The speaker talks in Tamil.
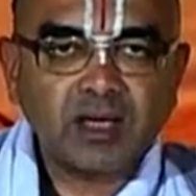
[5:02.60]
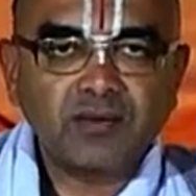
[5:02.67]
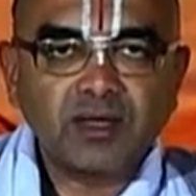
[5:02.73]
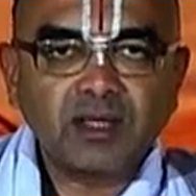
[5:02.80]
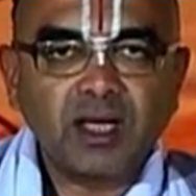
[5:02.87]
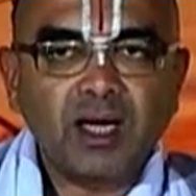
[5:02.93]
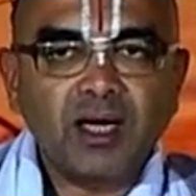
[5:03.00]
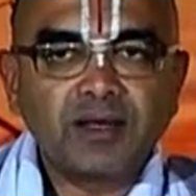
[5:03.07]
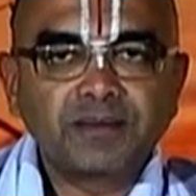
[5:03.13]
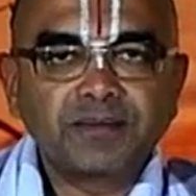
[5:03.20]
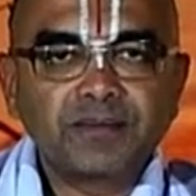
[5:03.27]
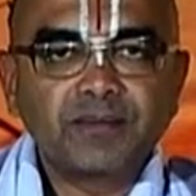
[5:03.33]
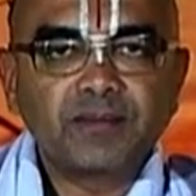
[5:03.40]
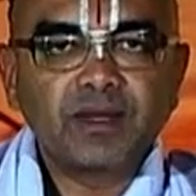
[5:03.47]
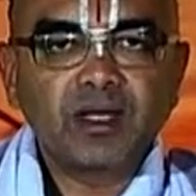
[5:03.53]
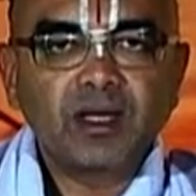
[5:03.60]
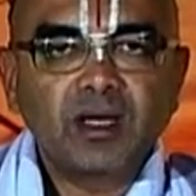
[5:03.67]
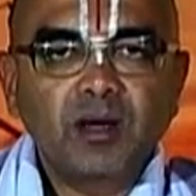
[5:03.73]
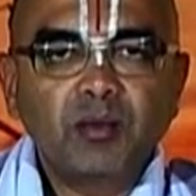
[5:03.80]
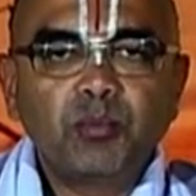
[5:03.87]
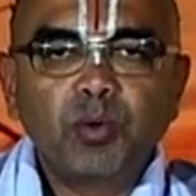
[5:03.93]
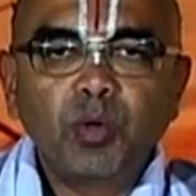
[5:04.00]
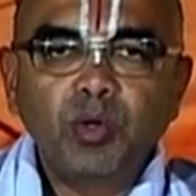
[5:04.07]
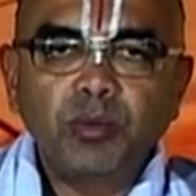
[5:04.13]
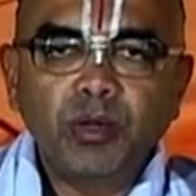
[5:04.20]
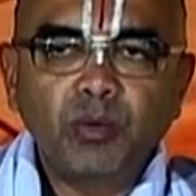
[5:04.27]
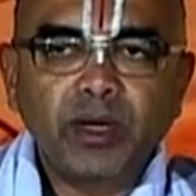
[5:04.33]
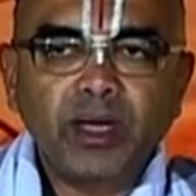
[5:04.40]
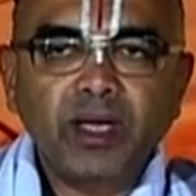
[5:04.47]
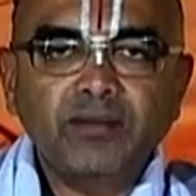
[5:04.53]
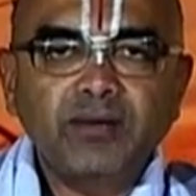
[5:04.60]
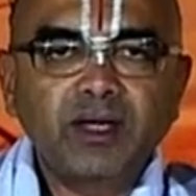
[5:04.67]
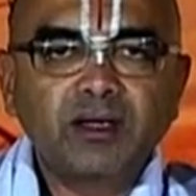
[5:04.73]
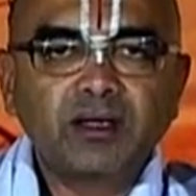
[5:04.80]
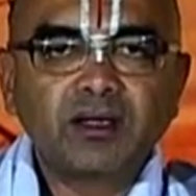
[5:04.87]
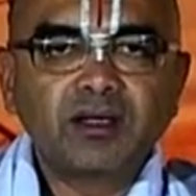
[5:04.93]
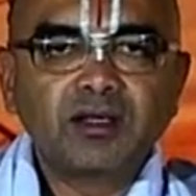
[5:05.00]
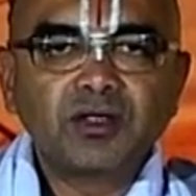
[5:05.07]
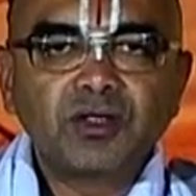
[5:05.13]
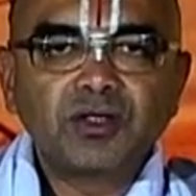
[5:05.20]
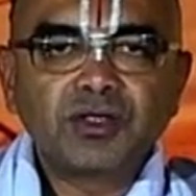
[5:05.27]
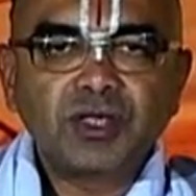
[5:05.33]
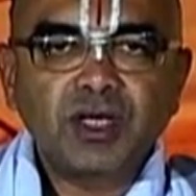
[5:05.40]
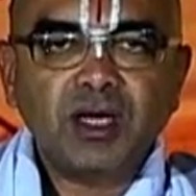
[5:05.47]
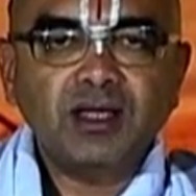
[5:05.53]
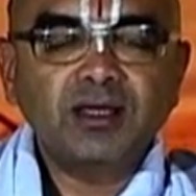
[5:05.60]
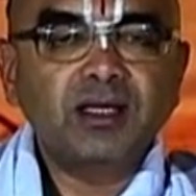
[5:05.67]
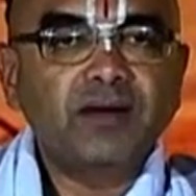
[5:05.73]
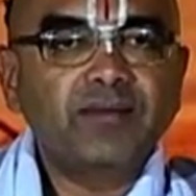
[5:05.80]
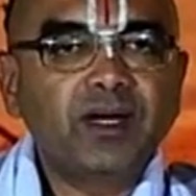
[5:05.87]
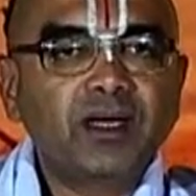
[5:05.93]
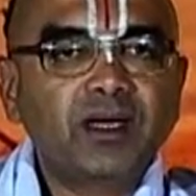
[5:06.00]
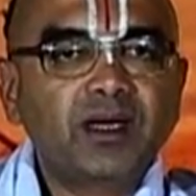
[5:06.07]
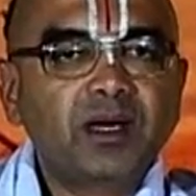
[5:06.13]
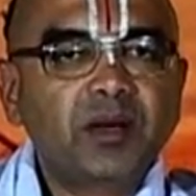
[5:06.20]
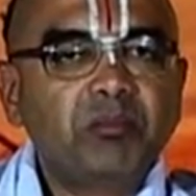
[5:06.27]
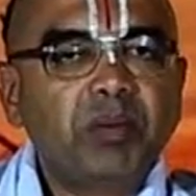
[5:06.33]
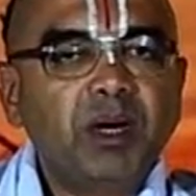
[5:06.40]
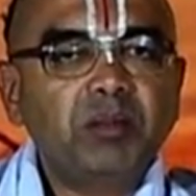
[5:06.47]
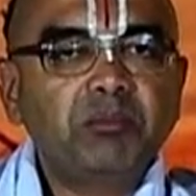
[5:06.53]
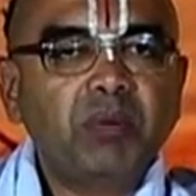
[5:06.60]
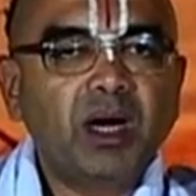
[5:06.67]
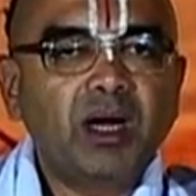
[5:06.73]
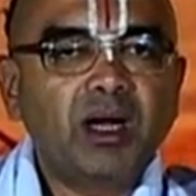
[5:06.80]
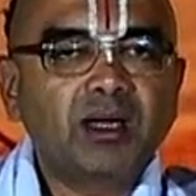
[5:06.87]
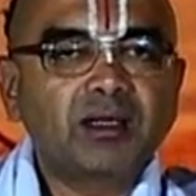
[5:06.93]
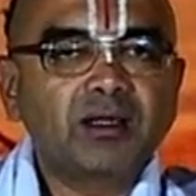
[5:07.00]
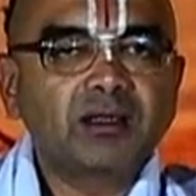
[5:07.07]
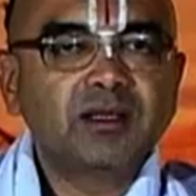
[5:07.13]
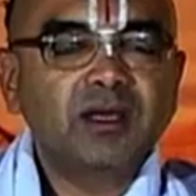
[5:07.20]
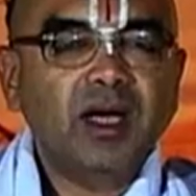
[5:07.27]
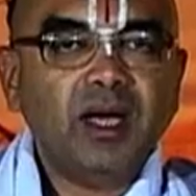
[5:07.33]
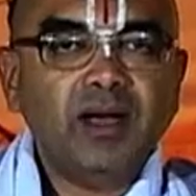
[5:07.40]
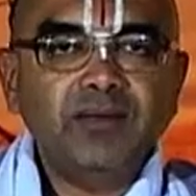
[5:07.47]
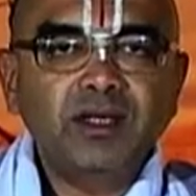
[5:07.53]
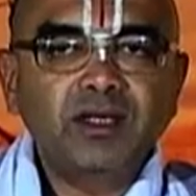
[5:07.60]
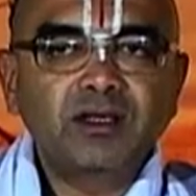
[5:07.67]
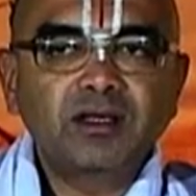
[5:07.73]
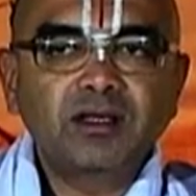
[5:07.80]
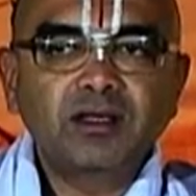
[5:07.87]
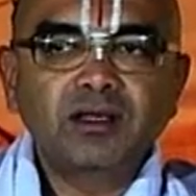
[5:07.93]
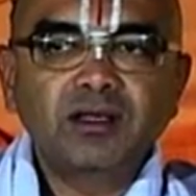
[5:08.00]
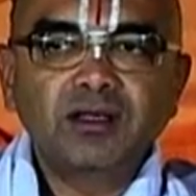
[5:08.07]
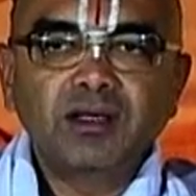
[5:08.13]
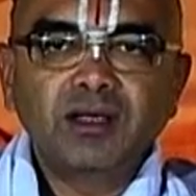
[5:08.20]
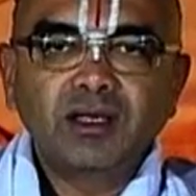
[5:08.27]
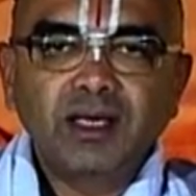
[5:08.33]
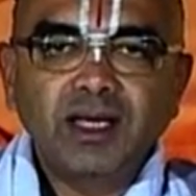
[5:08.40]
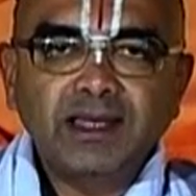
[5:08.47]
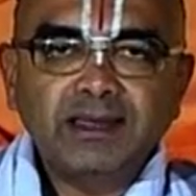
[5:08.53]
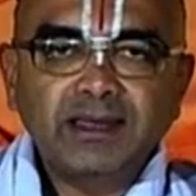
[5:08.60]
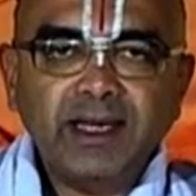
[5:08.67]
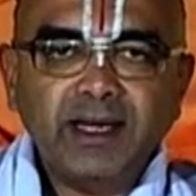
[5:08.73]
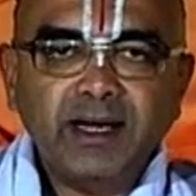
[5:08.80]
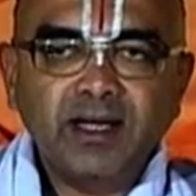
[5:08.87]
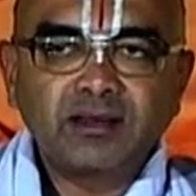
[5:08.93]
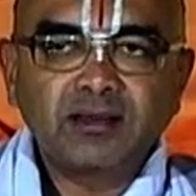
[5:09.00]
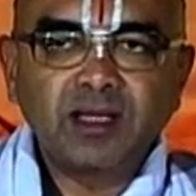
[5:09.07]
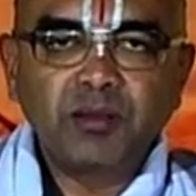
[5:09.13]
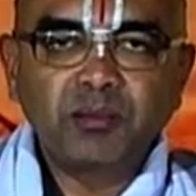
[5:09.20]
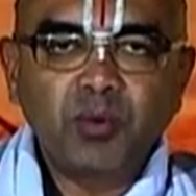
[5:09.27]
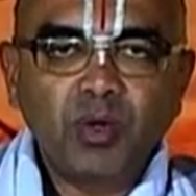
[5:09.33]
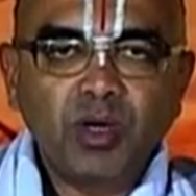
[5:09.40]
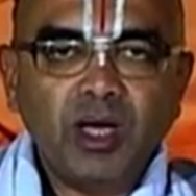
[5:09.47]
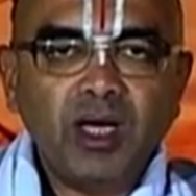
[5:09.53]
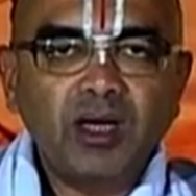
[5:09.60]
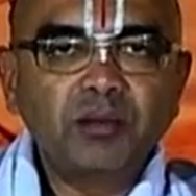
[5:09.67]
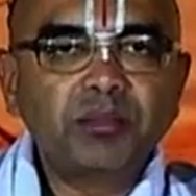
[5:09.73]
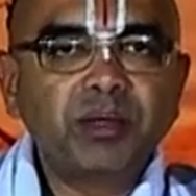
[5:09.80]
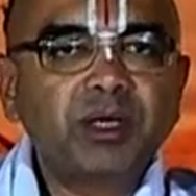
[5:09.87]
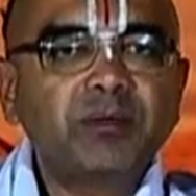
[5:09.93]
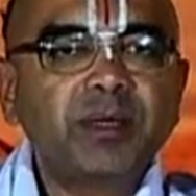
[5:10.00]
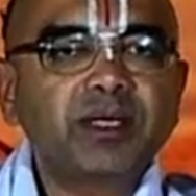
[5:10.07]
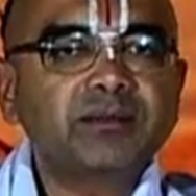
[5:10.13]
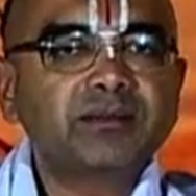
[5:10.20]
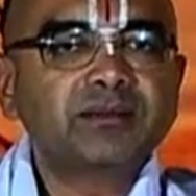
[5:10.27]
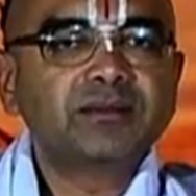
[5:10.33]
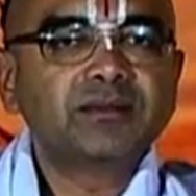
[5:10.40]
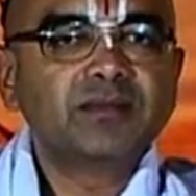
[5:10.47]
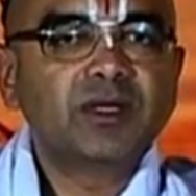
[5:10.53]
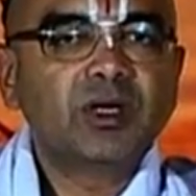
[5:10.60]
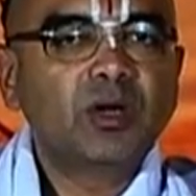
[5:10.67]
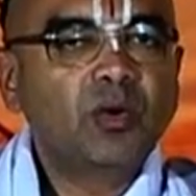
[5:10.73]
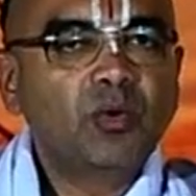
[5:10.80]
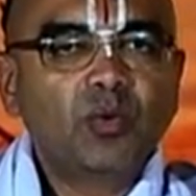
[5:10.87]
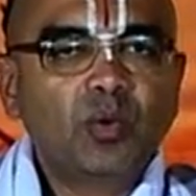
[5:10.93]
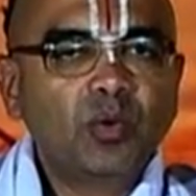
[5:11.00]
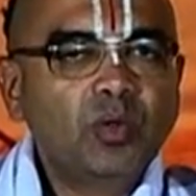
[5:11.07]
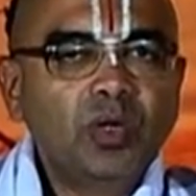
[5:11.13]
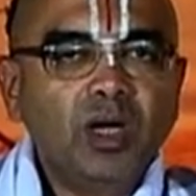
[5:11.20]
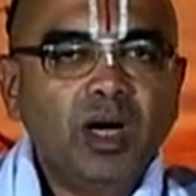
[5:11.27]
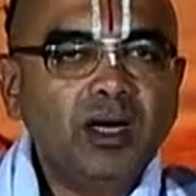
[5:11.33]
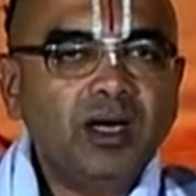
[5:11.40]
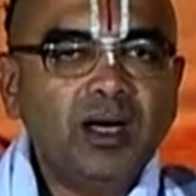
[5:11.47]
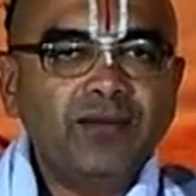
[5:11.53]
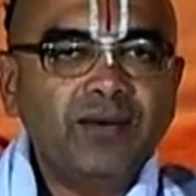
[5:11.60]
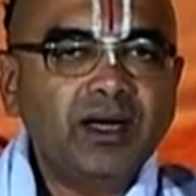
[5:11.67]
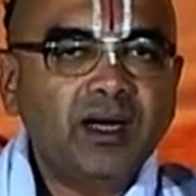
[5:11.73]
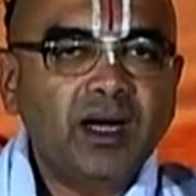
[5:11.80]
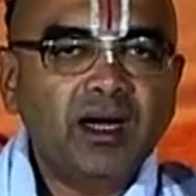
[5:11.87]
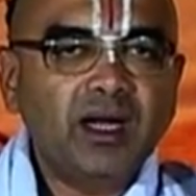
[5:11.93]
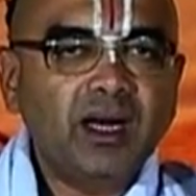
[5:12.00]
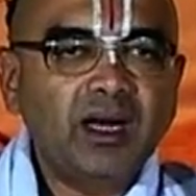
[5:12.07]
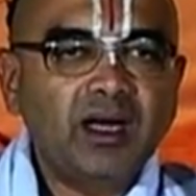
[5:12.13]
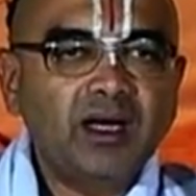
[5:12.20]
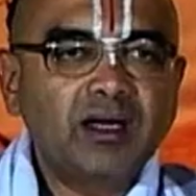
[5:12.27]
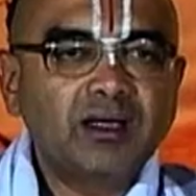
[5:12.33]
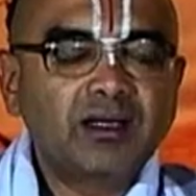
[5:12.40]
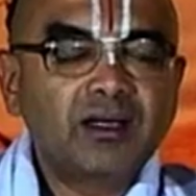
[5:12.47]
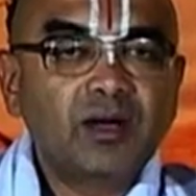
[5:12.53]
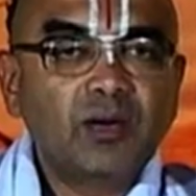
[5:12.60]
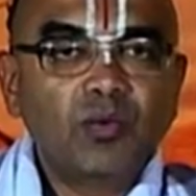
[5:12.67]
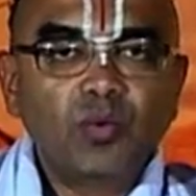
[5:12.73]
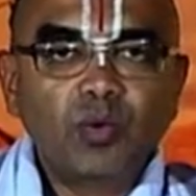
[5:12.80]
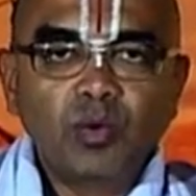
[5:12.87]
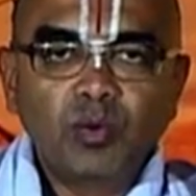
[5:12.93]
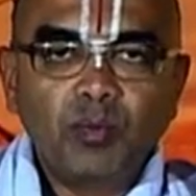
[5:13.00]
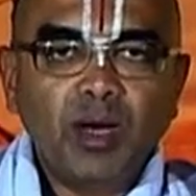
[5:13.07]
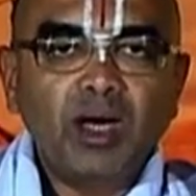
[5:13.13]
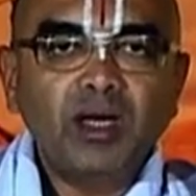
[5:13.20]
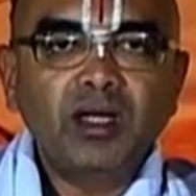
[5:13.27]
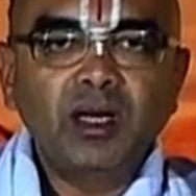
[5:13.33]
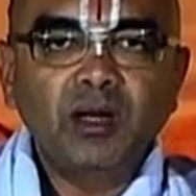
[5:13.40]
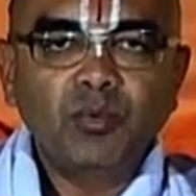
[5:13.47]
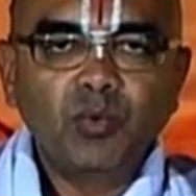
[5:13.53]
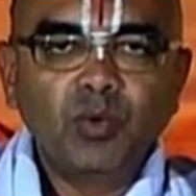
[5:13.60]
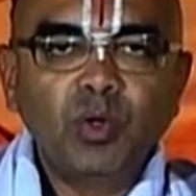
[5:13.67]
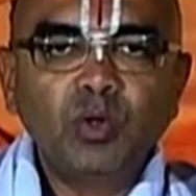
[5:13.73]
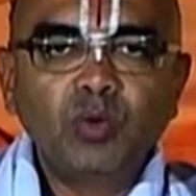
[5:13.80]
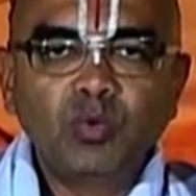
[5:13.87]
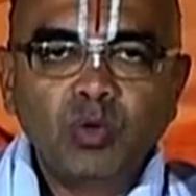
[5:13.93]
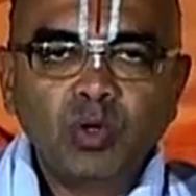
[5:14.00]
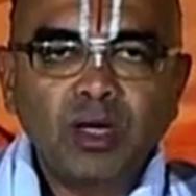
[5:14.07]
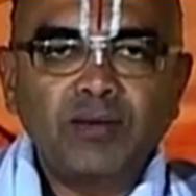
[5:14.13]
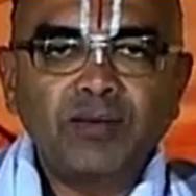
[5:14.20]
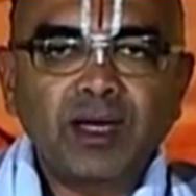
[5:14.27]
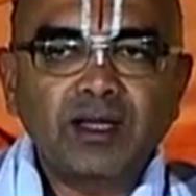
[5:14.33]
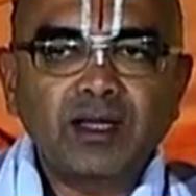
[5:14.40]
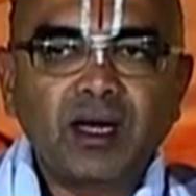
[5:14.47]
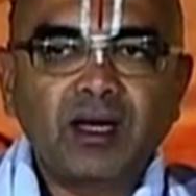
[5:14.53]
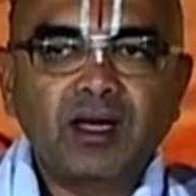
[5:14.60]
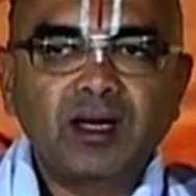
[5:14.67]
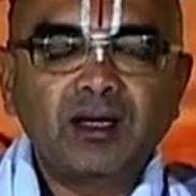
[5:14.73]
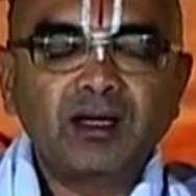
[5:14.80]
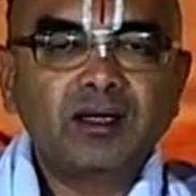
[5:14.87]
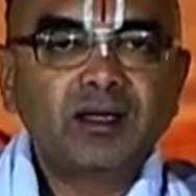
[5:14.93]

சர்வதா பொறுமை உடையவன் சிறந்தவன் பண்பாளன் அவனுக்கு எந்த இடத்தில் போனாலும் பெருமை ஒரு நாடு அவன் நாடல்ல ஒரு மாநிலம் ஒரு ஊர் அவனதல்ல